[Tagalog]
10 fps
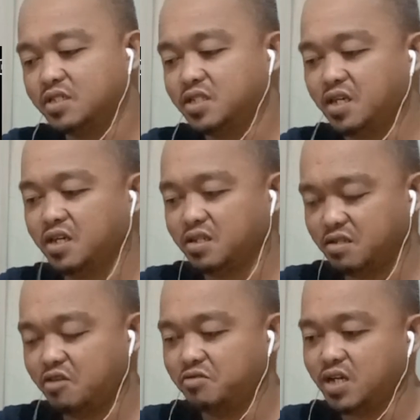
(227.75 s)
Kasi,
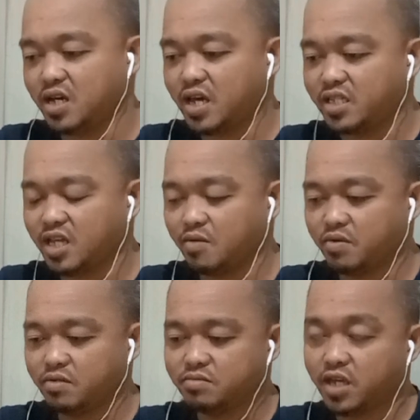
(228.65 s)
ayun nga, kahit
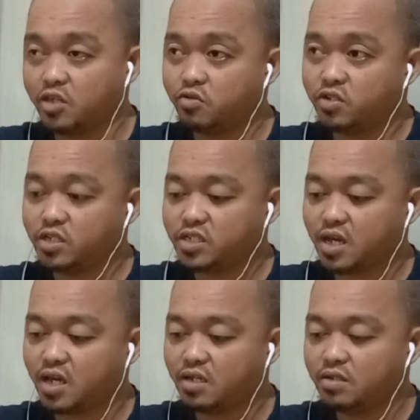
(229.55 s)
na na-injure na
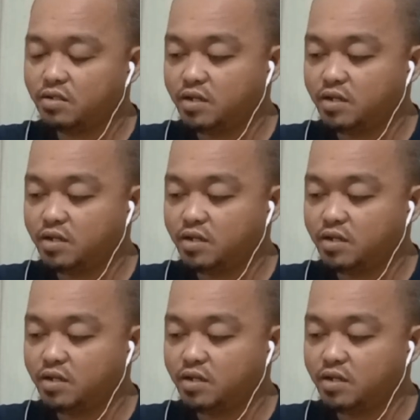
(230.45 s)
siya,